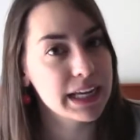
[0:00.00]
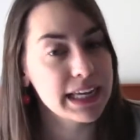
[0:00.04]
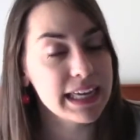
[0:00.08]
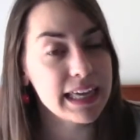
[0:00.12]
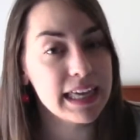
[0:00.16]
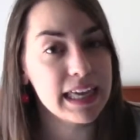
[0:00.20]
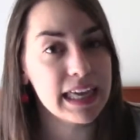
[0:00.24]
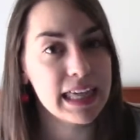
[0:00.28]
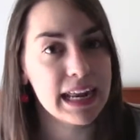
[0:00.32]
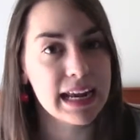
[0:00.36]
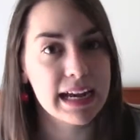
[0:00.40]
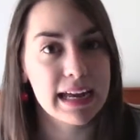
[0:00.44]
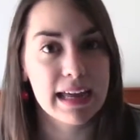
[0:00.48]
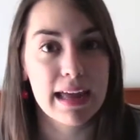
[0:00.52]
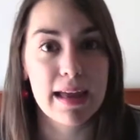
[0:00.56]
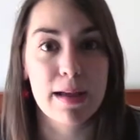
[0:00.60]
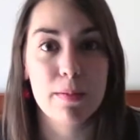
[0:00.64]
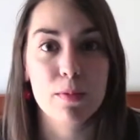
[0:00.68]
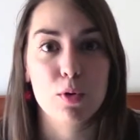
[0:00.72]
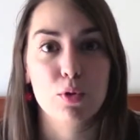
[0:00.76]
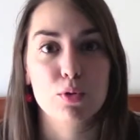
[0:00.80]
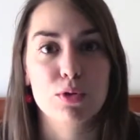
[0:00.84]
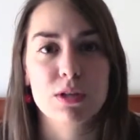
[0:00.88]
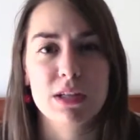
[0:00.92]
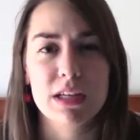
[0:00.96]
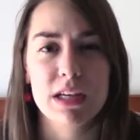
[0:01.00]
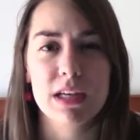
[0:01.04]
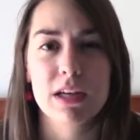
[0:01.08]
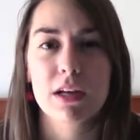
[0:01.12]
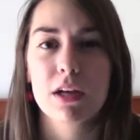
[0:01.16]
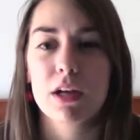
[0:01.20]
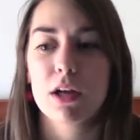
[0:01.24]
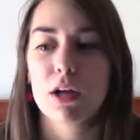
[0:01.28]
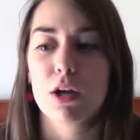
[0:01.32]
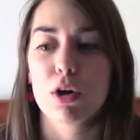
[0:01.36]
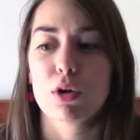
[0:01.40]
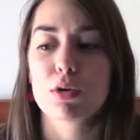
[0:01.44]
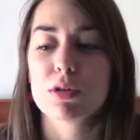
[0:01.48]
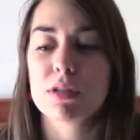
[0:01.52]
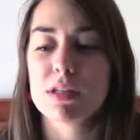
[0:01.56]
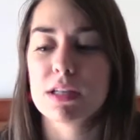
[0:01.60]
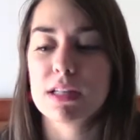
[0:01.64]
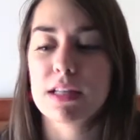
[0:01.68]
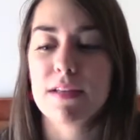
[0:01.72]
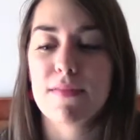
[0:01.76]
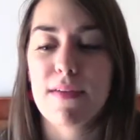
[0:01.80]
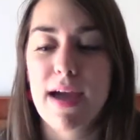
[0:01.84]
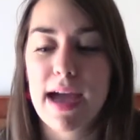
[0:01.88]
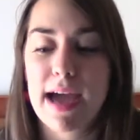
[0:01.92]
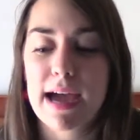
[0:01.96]
Kira che è così, così
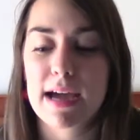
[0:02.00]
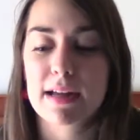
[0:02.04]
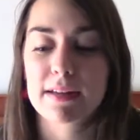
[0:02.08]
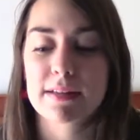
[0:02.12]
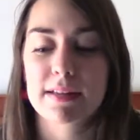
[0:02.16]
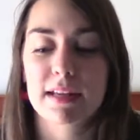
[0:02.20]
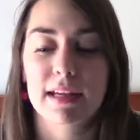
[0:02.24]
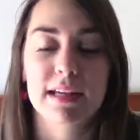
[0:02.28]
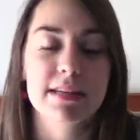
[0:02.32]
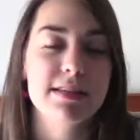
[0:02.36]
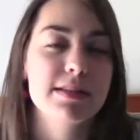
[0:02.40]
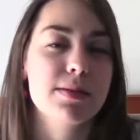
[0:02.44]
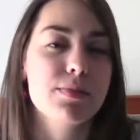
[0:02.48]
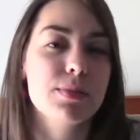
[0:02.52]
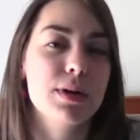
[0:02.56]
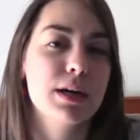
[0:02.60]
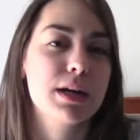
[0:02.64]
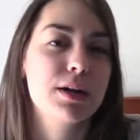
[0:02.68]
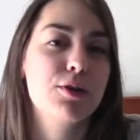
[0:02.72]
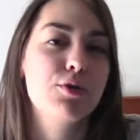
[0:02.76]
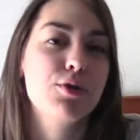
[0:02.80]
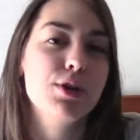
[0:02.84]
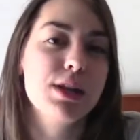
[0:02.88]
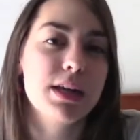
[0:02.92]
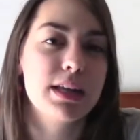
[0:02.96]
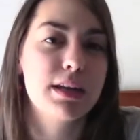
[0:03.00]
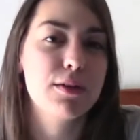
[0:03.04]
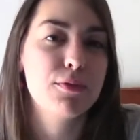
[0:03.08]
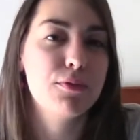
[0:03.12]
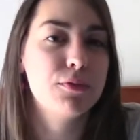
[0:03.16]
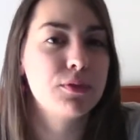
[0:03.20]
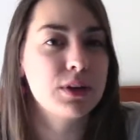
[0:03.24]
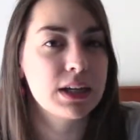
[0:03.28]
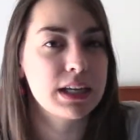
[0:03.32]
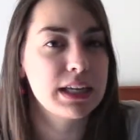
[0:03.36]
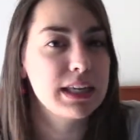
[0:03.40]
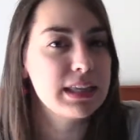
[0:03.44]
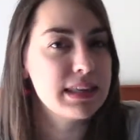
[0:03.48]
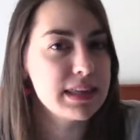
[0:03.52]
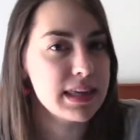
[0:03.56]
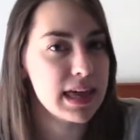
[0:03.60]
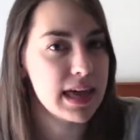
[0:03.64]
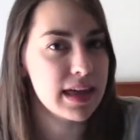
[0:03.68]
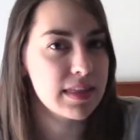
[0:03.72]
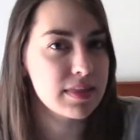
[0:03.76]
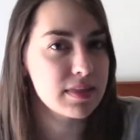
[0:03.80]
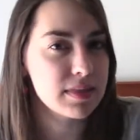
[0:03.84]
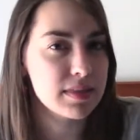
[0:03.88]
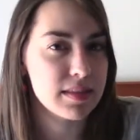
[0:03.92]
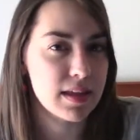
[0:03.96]
diversa, che sembra che non gliene gliene freghi
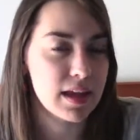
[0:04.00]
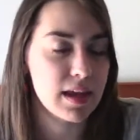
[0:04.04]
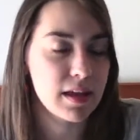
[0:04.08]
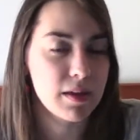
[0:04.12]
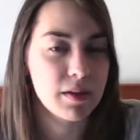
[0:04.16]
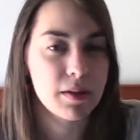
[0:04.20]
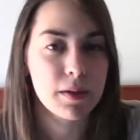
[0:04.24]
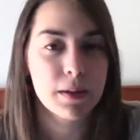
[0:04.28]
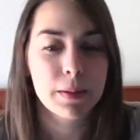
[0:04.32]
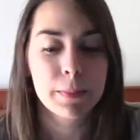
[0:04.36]
niente